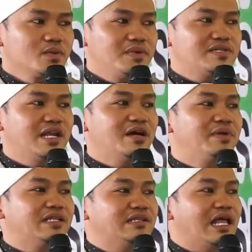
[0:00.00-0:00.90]
masalah
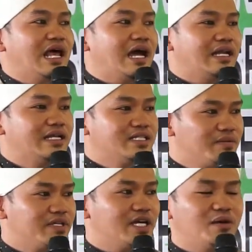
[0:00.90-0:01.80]
bata talakan aja
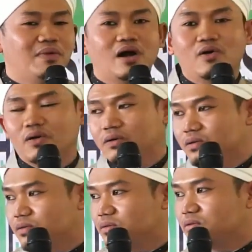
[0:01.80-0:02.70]
banyak namaok
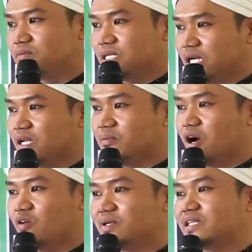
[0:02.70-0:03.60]
banyak
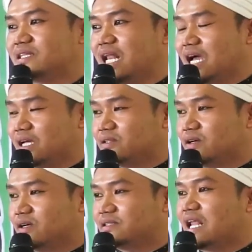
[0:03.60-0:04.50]
namaok bata talakan
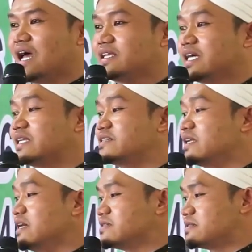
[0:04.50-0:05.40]
tak talaknya kada
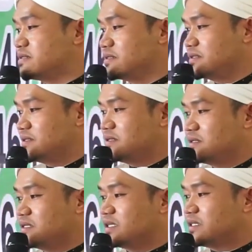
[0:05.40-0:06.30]
jelas
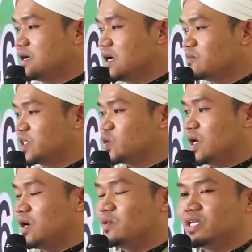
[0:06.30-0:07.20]
datang
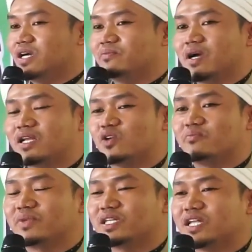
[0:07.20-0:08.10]
mintuha wadah anak
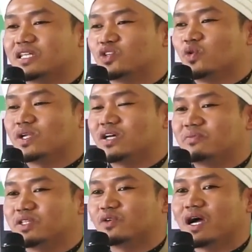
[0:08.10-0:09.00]
minanto wadah
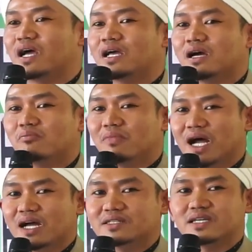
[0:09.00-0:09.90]
mintuha
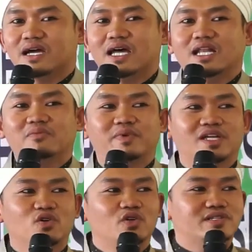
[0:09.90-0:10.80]
ma aja anak
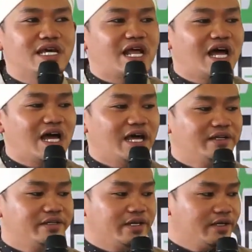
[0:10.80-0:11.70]
pian ulun
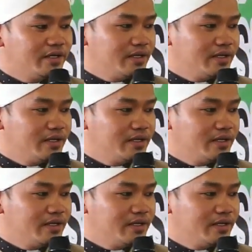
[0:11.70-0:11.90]
sarahakan aja